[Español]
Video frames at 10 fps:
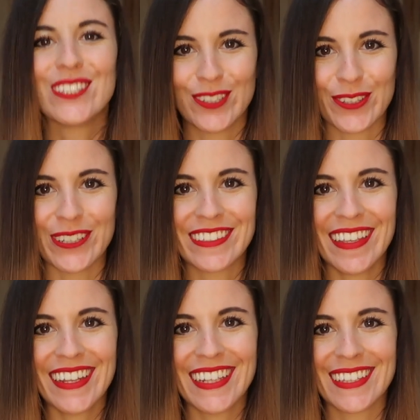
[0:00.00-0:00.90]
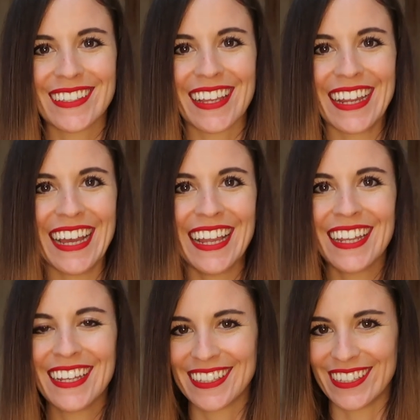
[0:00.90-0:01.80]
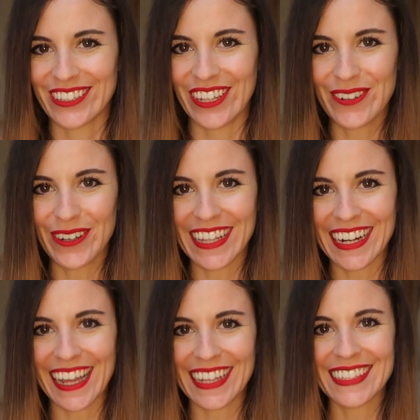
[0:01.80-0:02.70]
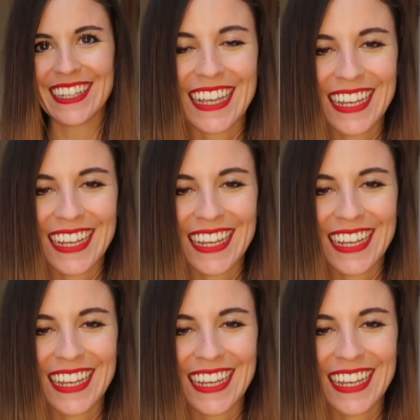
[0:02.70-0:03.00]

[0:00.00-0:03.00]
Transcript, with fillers: Yo soy Esther y este es el canal de Story Wonderland.